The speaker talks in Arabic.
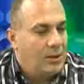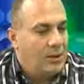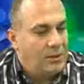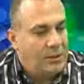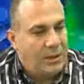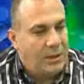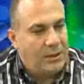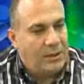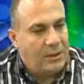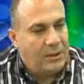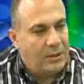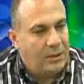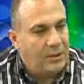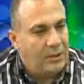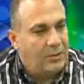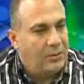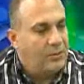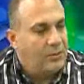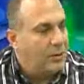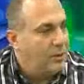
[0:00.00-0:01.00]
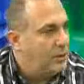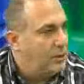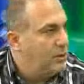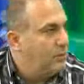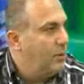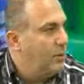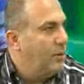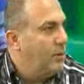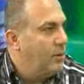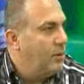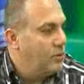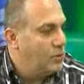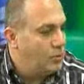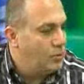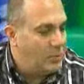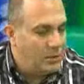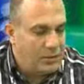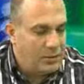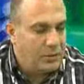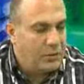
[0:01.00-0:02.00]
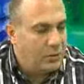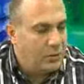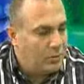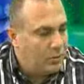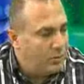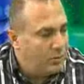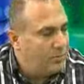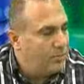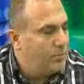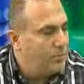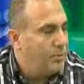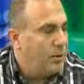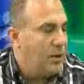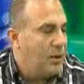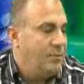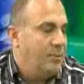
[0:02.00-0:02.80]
يعني وكل ما شو ما نطلب عم